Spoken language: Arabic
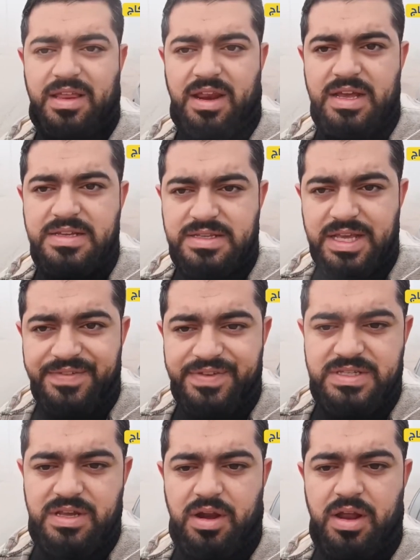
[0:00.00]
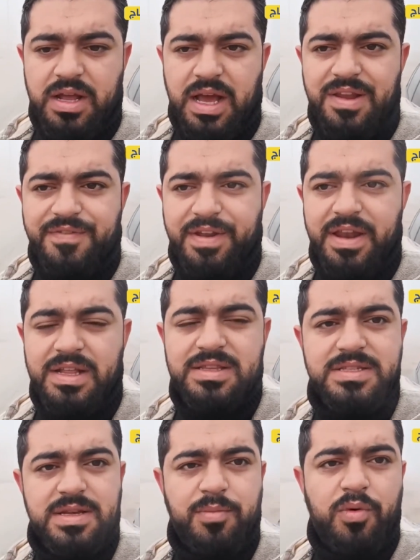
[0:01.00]
الرئيسية في السيارة إن كان الفرينات
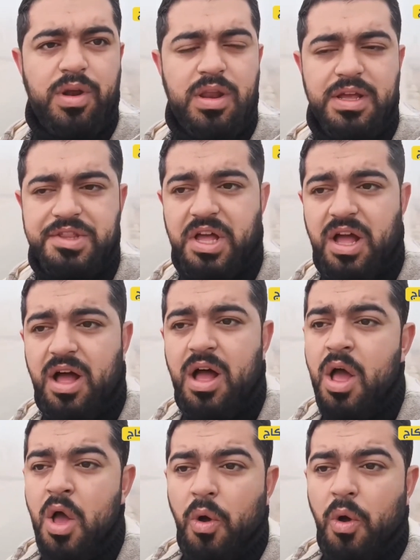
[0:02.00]
الزمور الإضاءة